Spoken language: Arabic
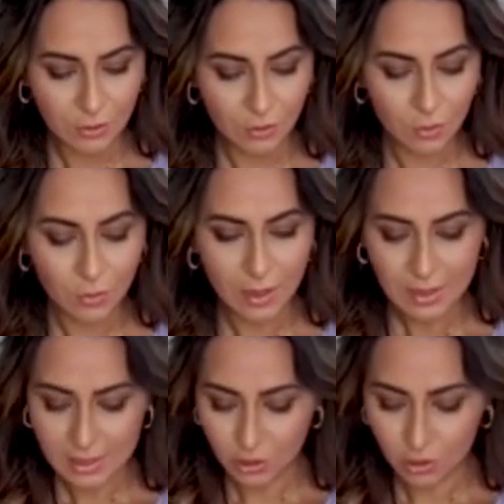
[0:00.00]
ثم
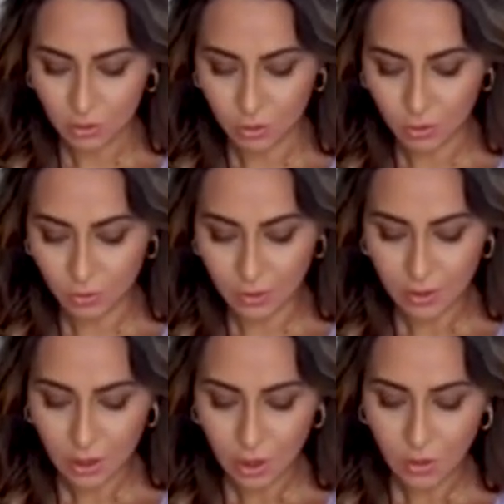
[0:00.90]
زيت
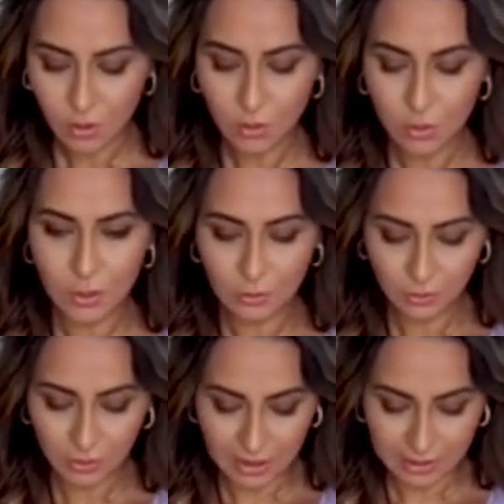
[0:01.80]
و لو بوغ
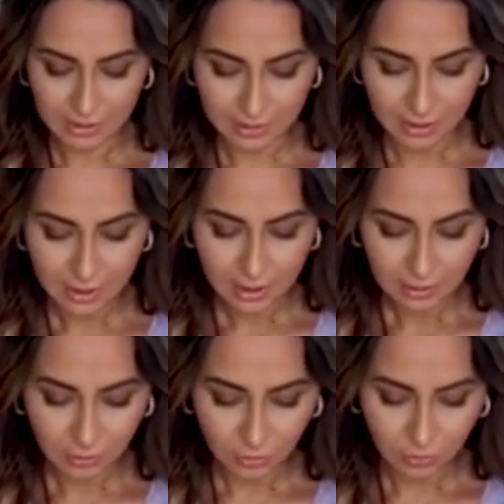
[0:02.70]
دو كاريتي
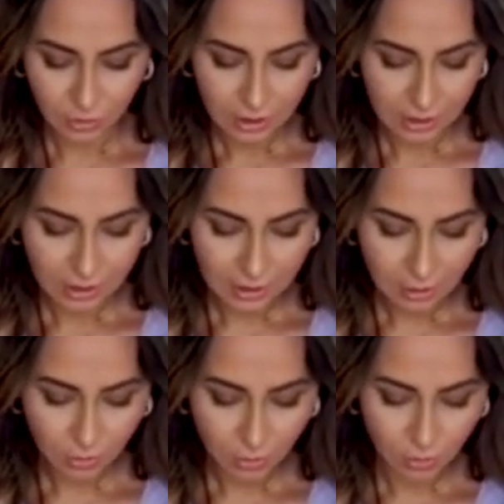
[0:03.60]
دونك
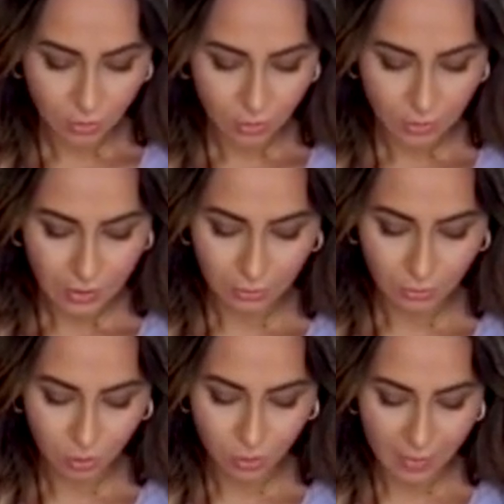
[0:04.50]
كناخدو
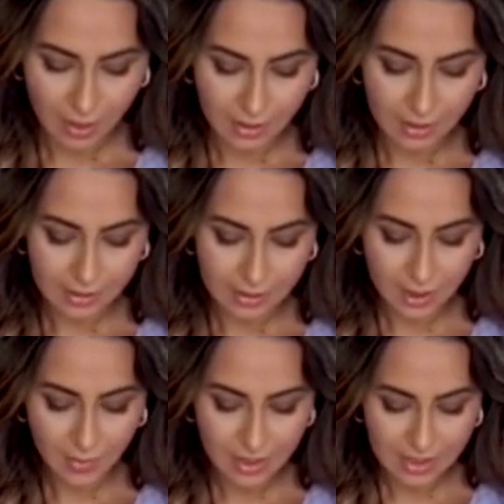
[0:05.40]
هادوك جوج معالق
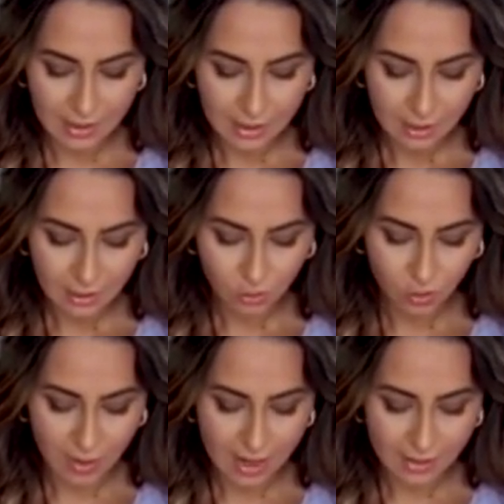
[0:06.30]
قيمه ديال جوج
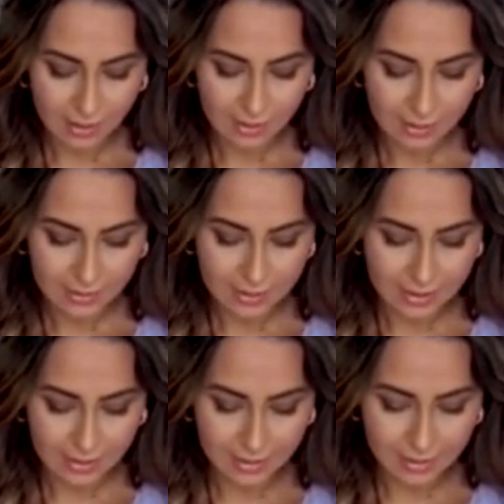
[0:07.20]
معالق ديال
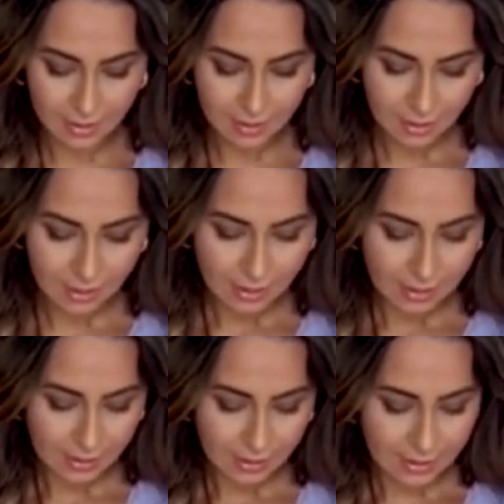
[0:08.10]
العسل
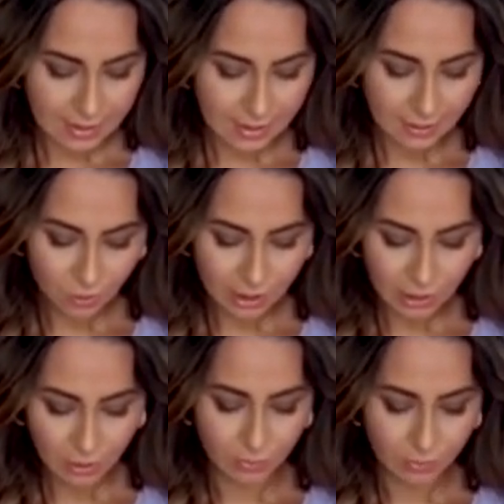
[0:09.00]
كنزيدو
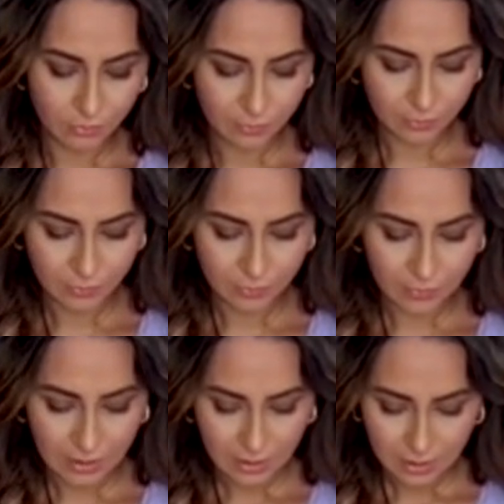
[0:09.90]
عليهم
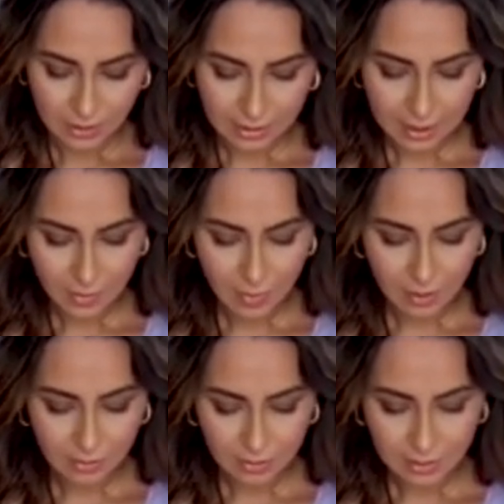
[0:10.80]
قيمه
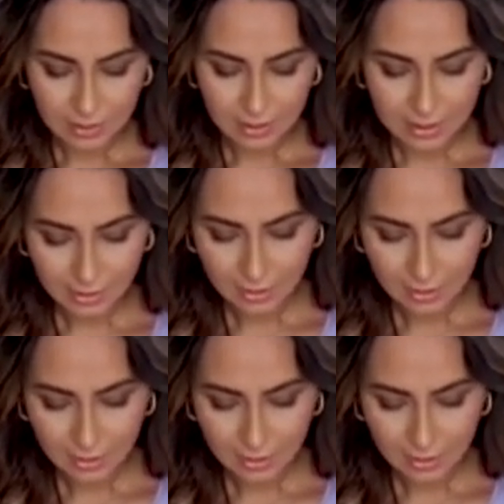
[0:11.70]
ديال